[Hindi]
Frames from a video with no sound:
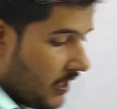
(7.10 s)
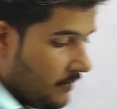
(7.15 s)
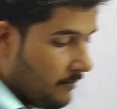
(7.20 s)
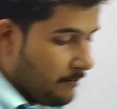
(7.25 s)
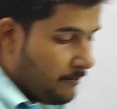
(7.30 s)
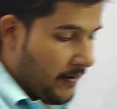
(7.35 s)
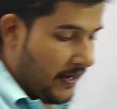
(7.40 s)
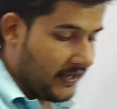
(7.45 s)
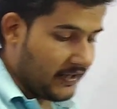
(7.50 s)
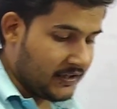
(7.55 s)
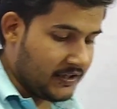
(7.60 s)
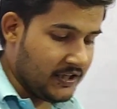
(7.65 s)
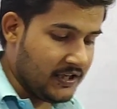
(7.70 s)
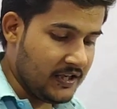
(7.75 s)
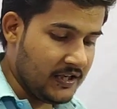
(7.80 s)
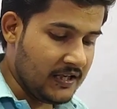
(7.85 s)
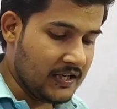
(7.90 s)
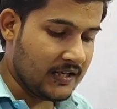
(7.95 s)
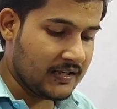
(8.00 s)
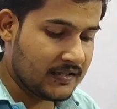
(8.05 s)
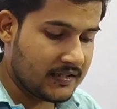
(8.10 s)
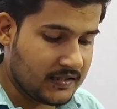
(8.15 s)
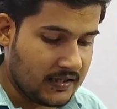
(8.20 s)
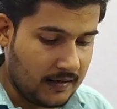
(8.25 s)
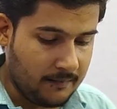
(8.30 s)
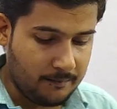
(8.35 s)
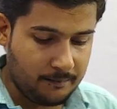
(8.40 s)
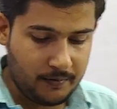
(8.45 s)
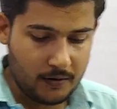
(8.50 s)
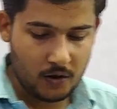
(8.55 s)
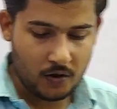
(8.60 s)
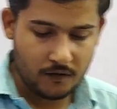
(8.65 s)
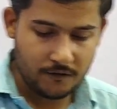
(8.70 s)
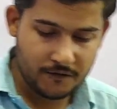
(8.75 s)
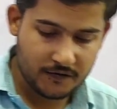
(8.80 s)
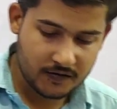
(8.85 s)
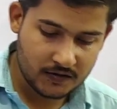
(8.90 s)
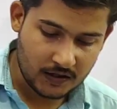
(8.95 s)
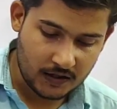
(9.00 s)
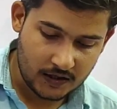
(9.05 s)
ए बैक्टीरिया सैंपल
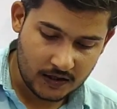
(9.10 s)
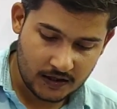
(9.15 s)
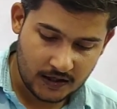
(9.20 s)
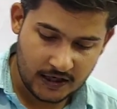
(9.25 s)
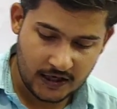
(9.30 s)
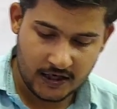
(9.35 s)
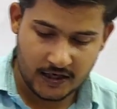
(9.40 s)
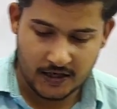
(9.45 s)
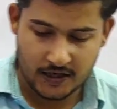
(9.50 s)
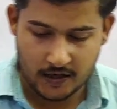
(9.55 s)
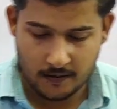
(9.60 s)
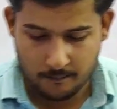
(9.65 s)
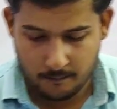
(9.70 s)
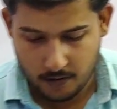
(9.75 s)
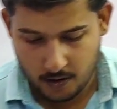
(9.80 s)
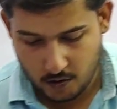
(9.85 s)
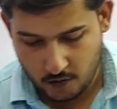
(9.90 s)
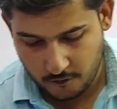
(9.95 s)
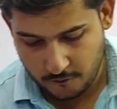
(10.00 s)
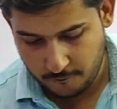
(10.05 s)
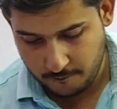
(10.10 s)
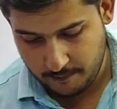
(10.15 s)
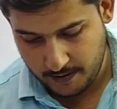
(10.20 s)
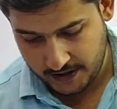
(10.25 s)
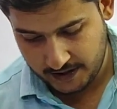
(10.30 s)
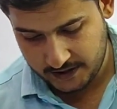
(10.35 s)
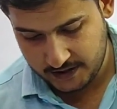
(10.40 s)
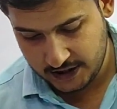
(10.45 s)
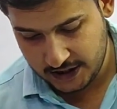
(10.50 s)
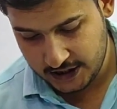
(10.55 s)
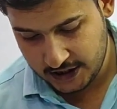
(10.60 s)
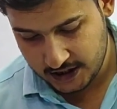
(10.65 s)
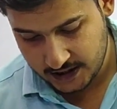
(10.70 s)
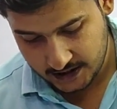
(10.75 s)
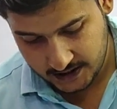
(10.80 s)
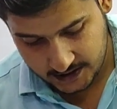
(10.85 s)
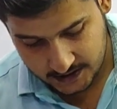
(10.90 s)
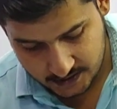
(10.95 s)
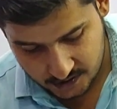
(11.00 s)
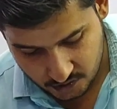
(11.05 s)
ऑफ सर्टेन नंबर ऑफ
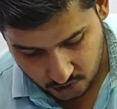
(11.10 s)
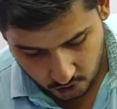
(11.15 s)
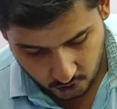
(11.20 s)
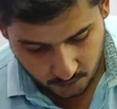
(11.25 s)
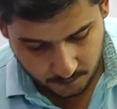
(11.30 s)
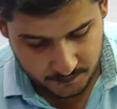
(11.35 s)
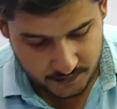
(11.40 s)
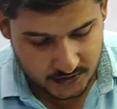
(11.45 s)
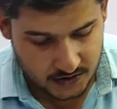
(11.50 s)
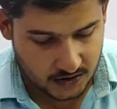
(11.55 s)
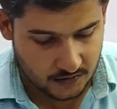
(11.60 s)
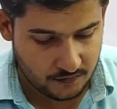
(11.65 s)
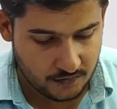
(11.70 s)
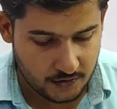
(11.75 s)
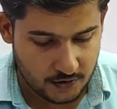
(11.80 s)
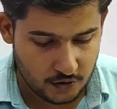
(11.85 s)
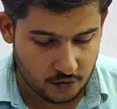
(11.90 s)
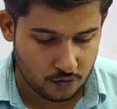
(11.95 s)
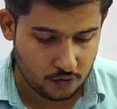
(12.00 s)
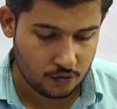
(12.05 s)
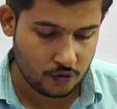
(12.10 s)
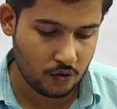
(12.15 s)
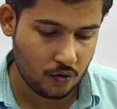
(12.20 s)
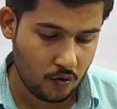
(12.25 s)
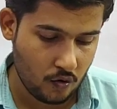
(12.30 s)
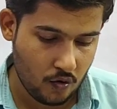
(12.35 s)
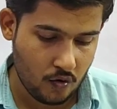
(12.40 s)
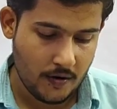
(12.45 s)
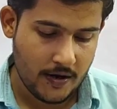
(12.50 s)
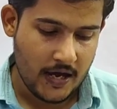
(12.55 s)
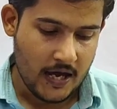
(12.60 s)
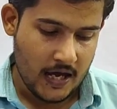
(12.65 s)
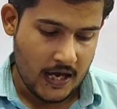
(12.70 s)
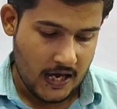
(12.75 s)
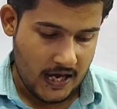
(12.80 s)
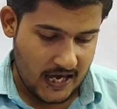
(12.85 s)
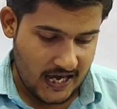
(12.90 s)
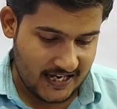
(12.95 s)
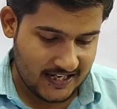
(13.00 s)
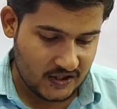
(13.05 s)
बैक्टीरिया इज ऑब्जर्व टू ग्रो
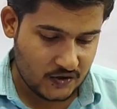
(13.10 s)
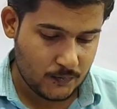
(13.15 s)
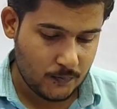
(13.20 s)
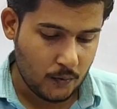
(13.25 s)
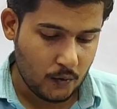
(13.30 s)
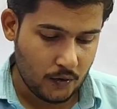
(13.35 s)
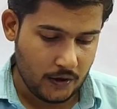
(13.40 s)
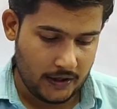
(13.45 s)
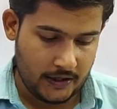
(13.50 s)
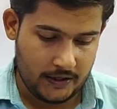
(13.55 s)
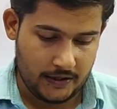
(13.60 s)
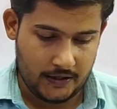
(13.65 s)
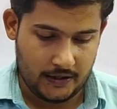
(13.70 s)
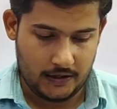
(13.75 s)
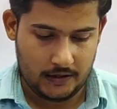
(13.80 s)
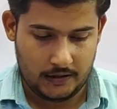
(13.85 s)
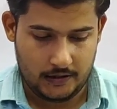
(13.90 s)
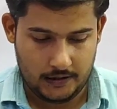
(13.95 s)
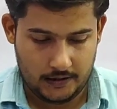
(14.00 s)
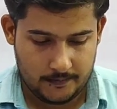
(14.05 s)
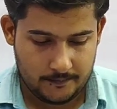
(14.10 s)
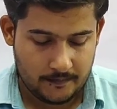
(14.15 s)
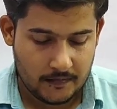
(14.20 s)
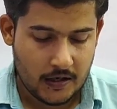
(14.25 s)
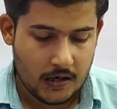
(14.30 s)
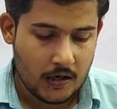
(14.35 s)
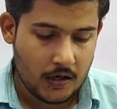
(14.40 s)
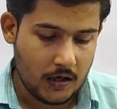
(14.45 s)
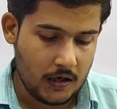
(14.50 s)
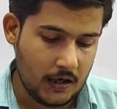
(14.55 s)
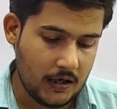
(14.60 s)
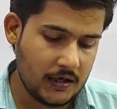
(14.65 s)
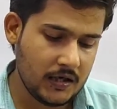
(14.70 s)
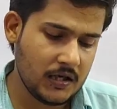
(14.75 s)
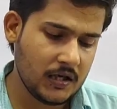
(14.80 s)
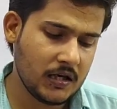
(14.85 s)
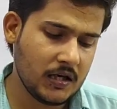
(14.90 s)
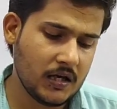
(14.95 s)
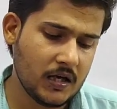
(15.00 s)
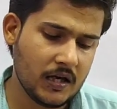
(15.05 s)
एक्सपोनेंटियली
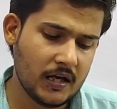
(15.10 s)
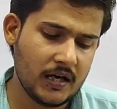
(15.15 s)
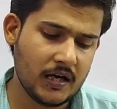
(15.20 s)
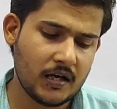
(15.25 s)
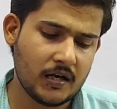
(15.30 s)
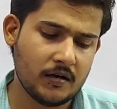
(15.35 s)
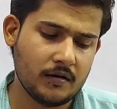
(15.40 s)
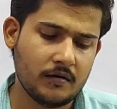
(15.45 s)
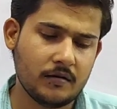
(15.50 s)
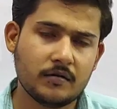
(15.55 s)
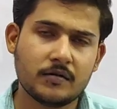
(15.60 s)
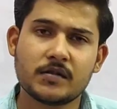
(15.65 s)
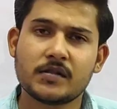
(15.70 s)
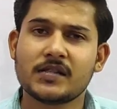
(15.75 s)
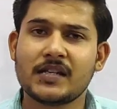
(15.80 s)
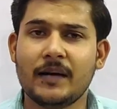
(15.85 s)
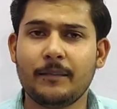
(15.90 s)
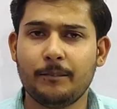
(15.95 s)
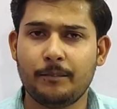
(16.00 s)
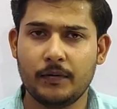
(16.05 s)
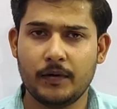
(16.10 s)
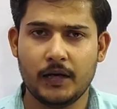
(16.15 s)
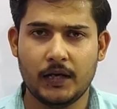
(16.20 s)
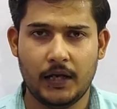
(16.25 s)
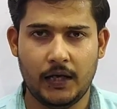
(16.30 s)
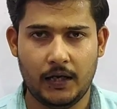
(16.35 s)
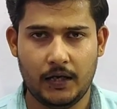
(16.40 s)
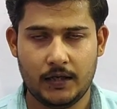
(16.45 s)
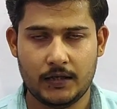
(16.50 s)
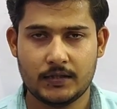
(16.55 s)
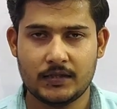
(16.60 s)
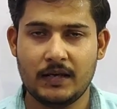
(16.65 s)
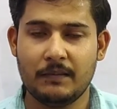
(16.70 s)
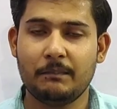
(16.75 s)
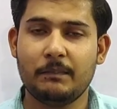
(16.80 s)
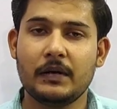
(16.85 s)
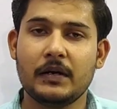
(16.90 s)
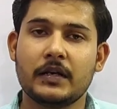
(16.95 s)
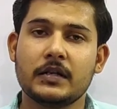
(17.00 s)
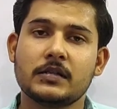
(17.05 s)
यानी कि एक सैंपल है
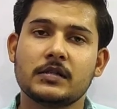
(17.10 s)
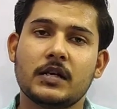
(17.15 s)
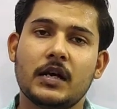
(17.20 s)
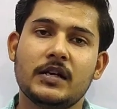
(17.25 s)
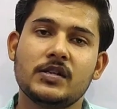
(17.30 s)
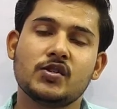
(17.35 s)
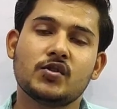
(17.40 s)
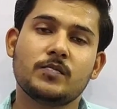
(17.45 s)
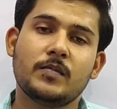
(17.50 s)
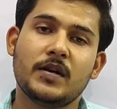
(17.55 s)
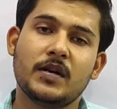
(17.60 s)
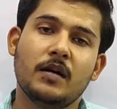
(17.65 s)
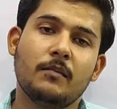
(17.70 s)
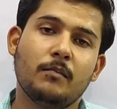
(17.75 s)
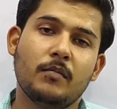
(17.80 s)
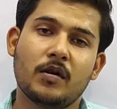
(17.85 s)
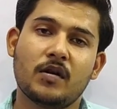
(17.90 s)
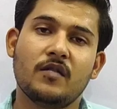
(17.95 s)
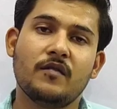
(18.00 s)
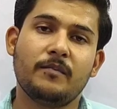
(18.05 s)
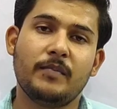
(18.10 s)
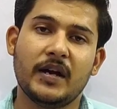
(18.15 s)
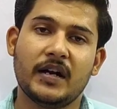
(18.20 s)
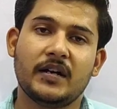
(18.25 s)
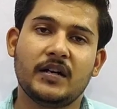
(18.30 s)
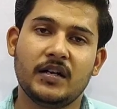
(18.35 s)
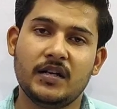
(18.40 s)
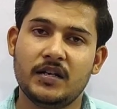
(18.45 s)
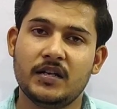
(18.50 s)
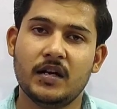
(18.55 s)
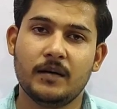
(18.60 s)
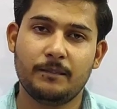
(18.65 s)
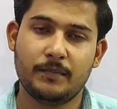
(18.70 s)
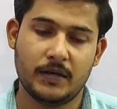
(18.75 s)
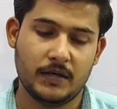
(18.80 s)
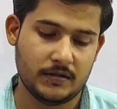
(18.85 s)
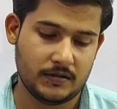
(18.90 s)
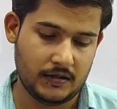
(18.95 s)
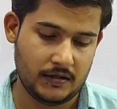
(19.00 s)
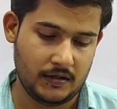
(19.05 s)
सैंपल किसका है जिसमें नंबर ऑफ बैक्टीरिया
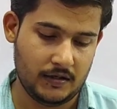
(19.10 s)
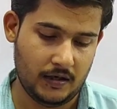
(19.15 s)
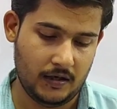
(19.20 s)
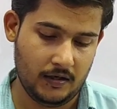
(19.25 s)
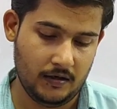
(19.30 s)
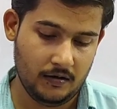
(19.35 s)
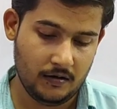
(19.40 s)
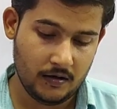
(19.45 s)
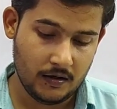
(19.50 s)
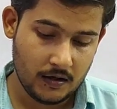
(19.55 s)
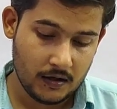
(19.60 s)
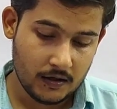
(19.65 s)
प्रेजेंट है